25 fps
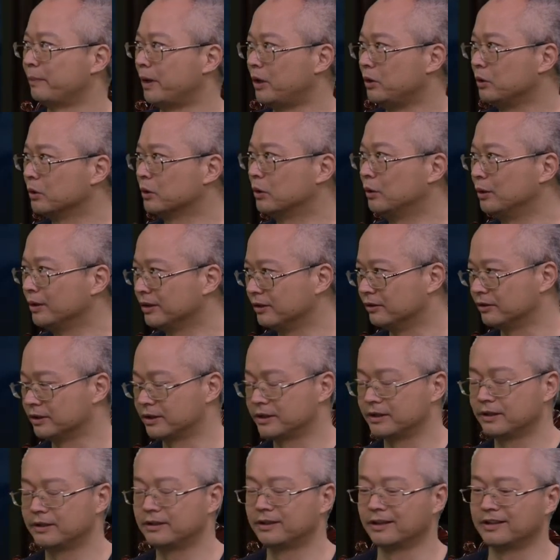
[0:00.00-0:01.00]
包括有
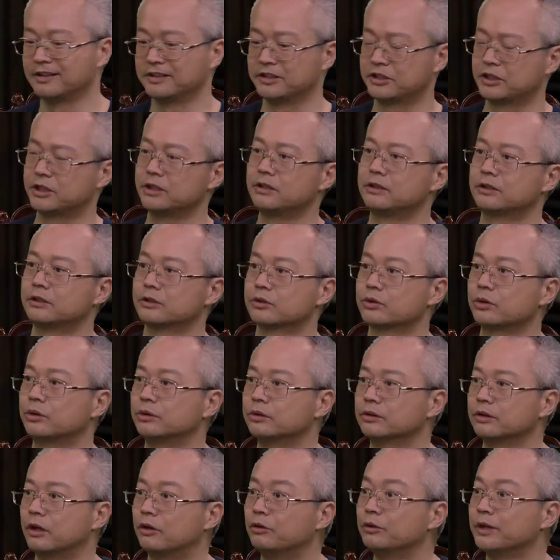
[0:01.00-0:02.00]
些人，甚至
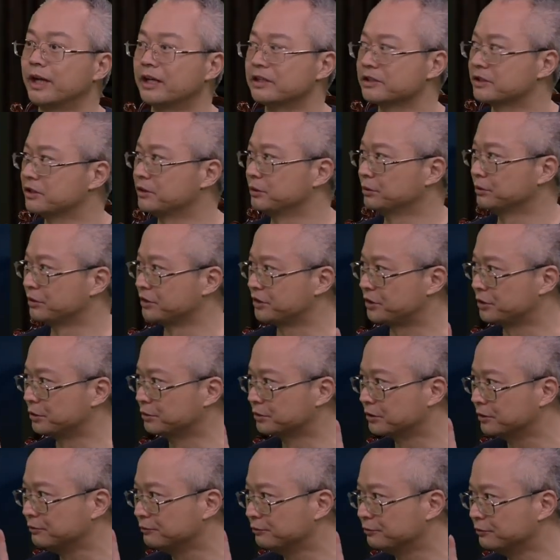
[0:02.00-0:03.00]
从欧阳修的《
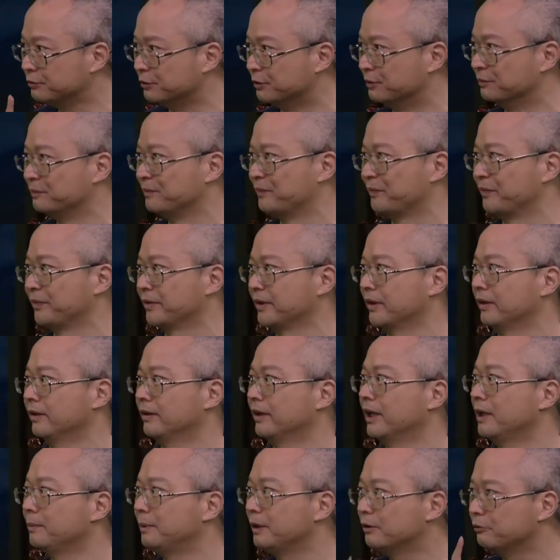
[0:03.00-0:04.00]
秋声赋》
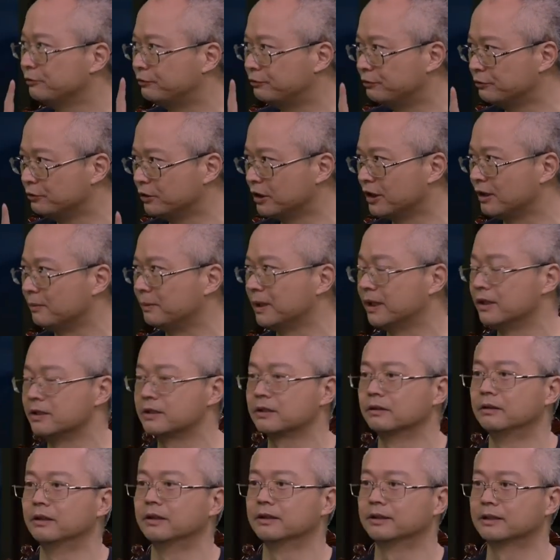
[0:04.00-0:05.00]
那篇赋里面，
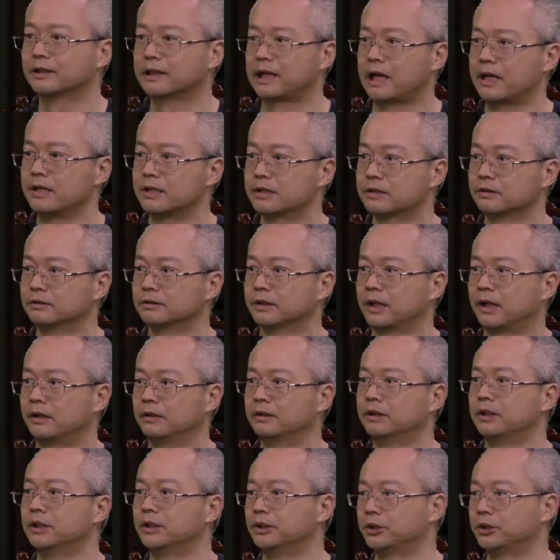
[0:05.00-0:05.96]
就能够感受到，